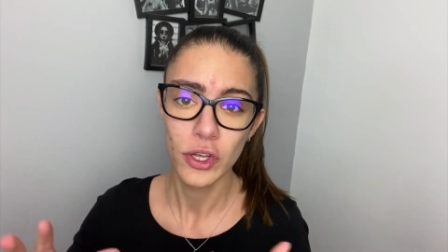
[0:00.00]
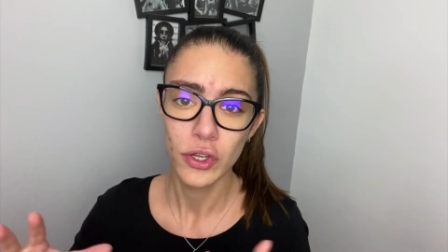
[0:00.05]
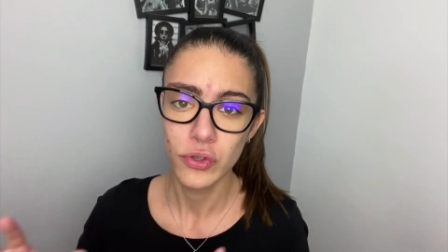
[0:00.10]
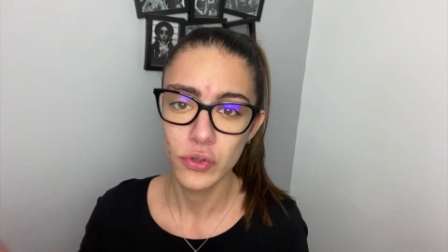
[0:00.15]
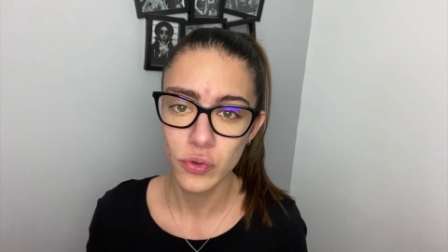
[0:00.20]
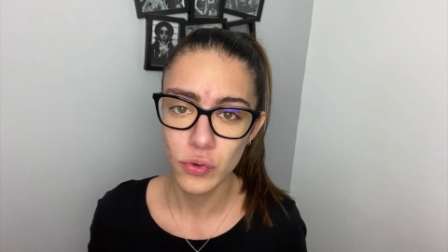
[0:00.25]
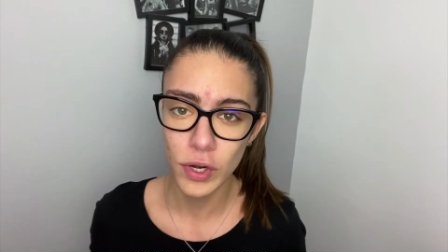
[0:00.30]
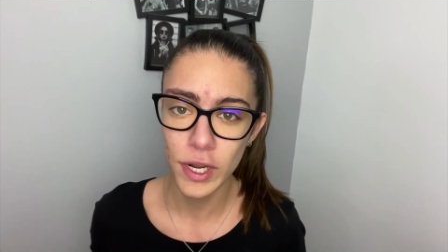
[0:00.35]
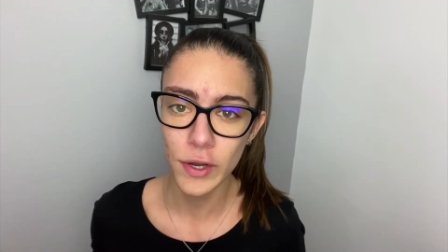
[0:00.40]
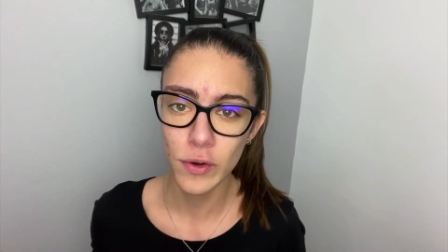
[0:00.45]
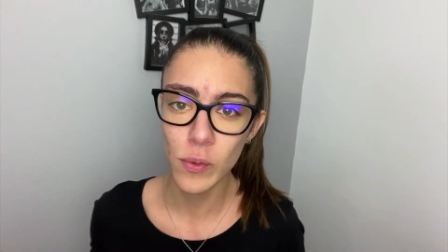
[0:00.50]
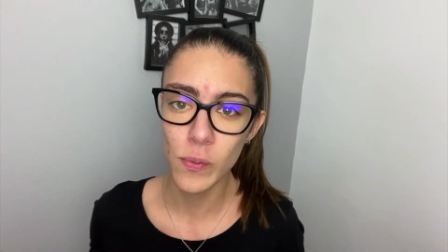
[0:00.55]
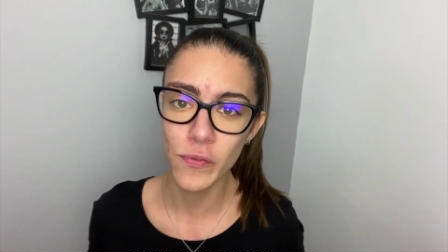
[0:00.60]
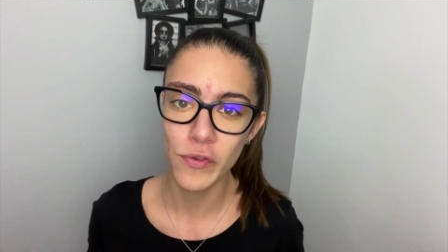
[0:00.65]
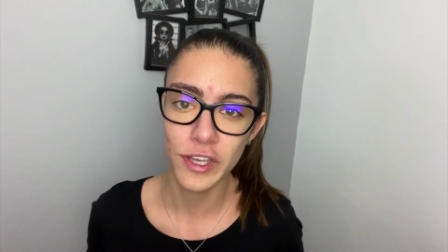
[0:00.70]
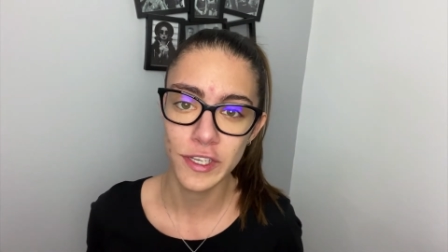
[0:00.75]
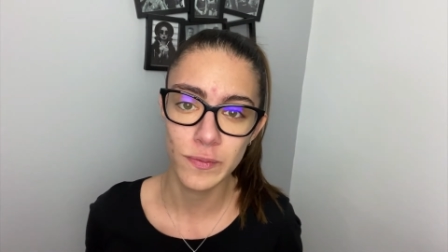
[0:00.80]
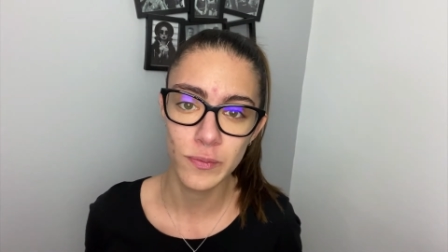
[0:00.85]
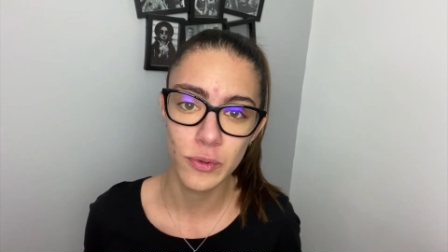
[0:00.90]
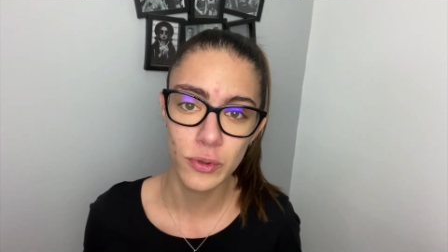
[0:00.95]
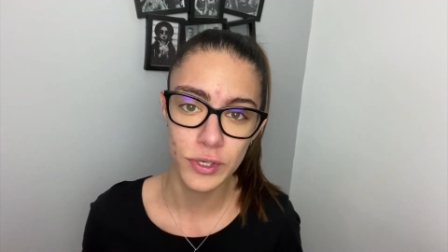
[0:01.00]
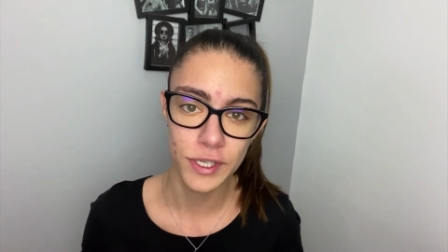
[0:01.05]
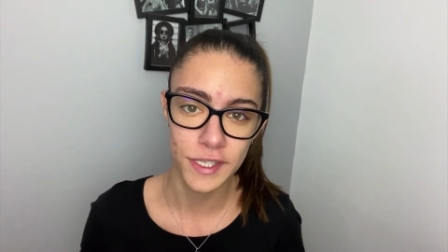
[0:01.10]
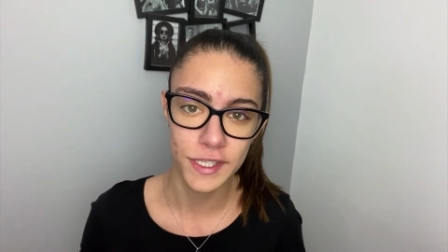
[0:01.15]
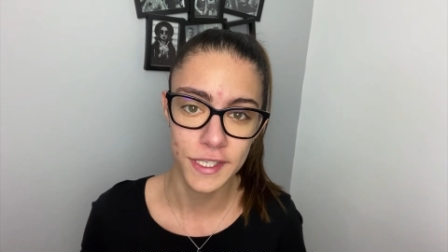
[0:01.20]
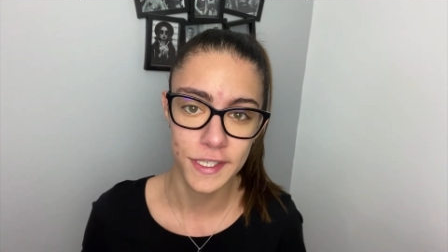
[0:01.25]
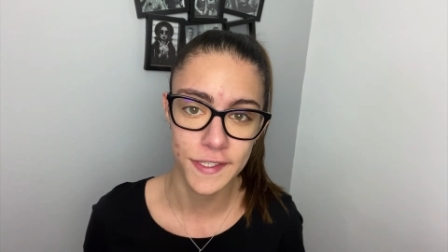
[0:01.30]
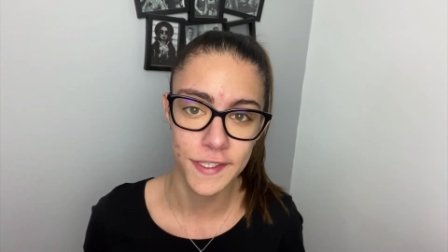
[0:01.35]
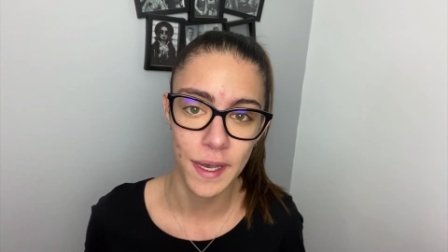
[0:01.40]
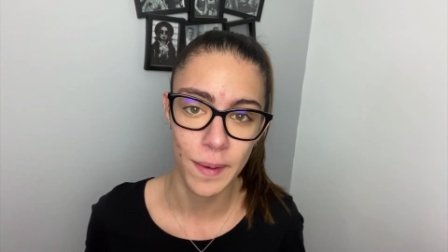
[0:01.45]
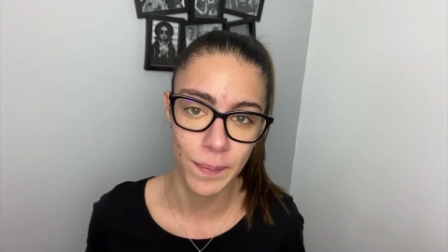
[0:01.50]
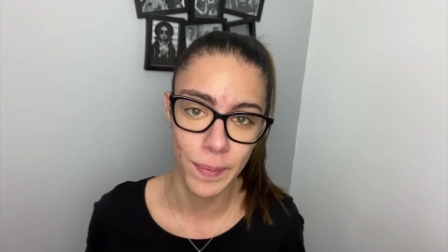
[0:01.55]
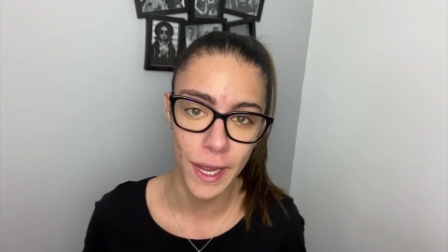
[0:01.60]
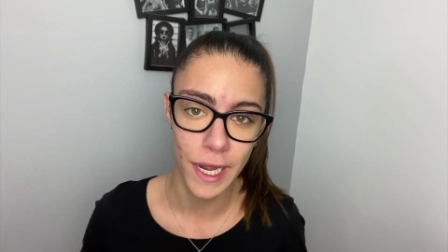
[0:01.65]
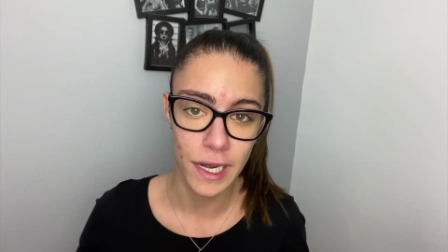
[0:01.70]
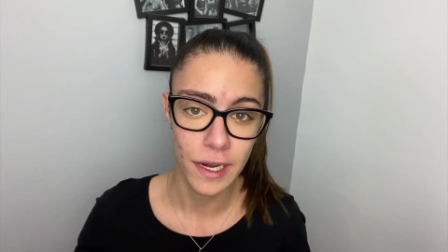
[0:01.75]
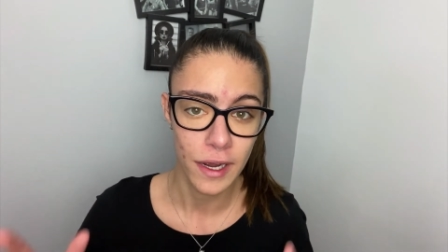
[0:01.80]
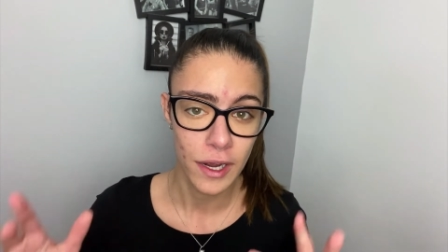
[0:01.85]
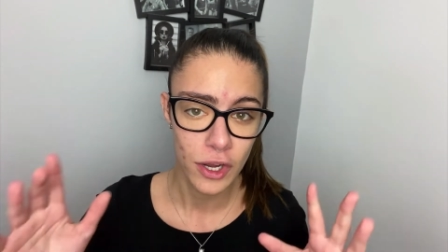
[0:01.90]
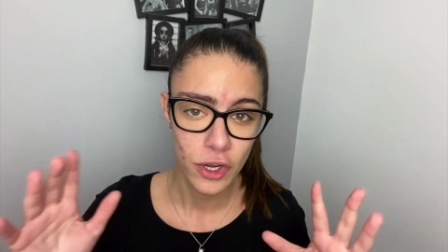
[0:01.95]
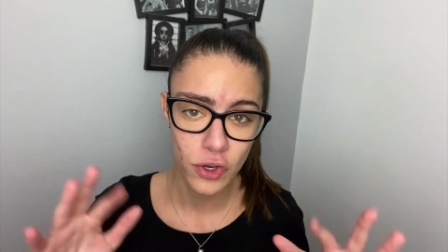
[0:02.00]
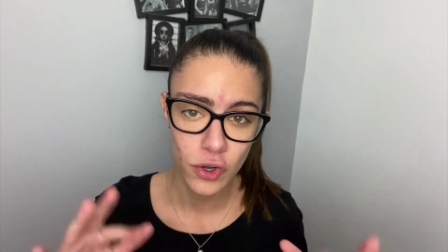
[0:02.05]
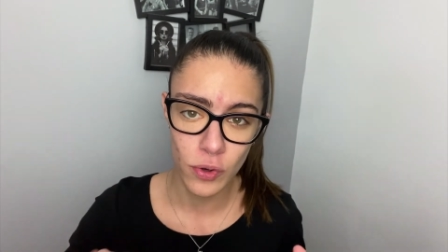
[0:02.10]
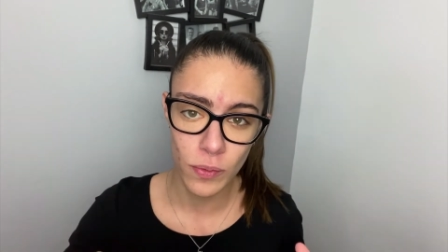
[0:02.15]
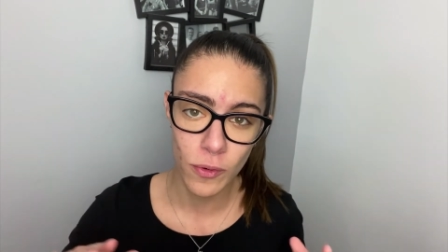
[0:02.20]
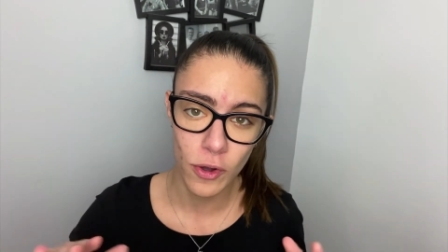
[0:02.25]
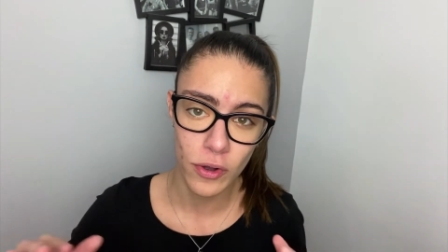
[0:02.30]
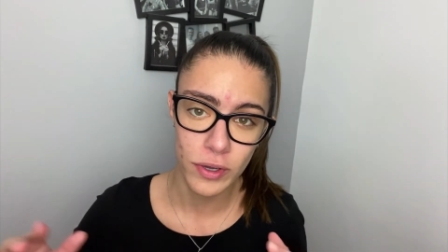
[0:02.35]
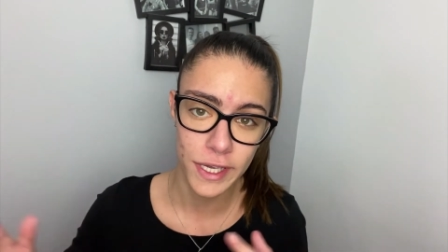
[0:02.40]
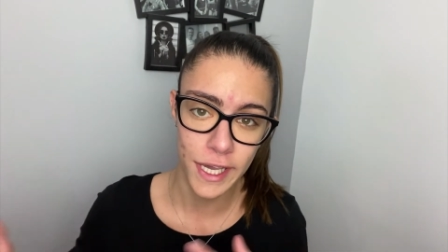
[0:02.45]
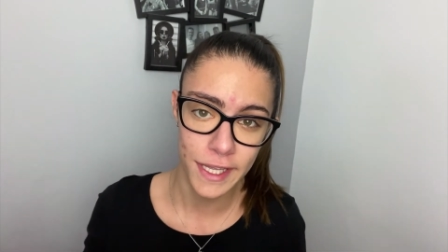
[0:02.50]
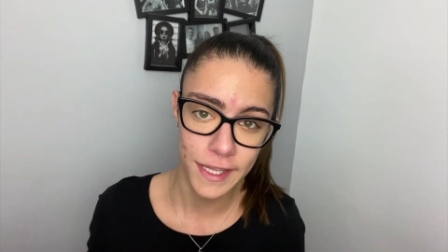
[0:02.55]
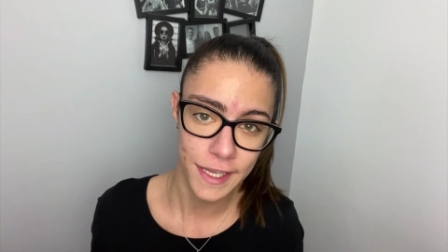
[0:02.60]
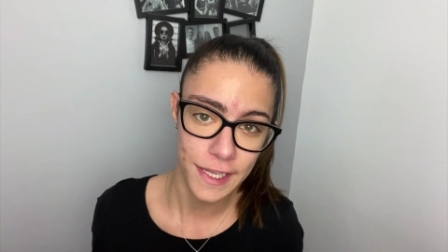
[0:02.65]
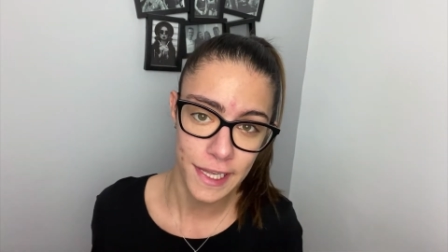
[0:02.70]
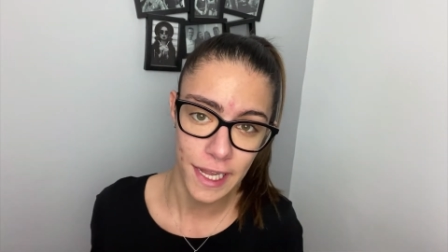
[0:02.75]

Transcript: tous les groupes Facebook qui s'appellent Comment gagner de